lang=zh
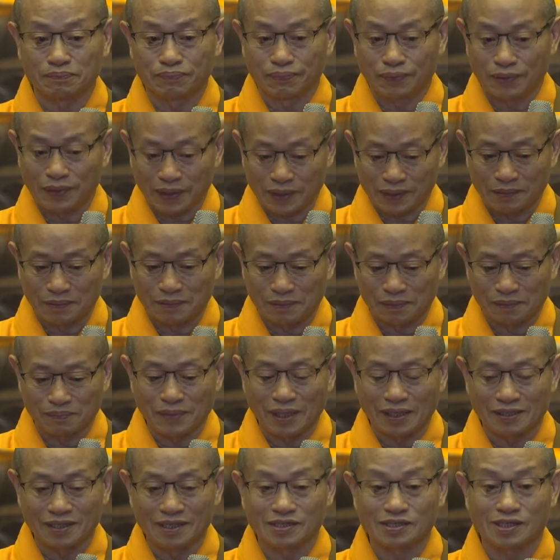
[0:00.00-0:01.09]
不会
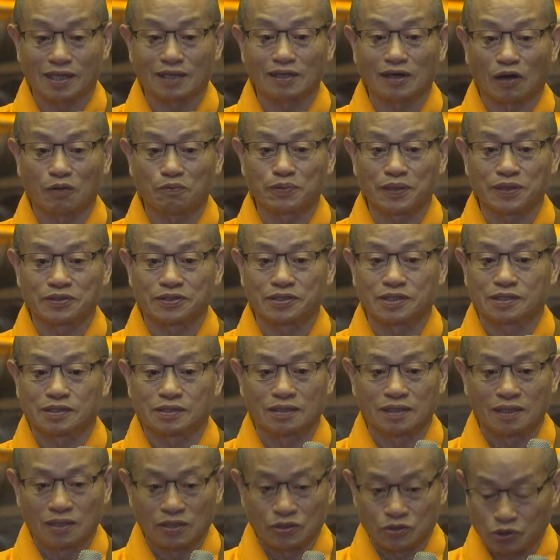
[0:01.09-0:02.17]
面临生老病死，
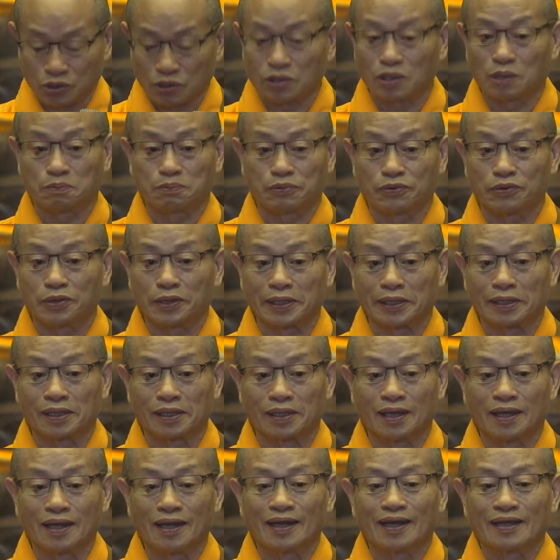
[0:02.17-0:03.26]
绝对不会。
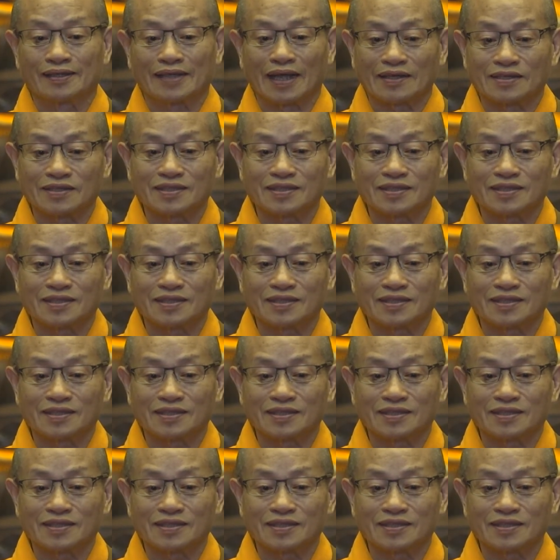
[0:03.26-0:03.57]
但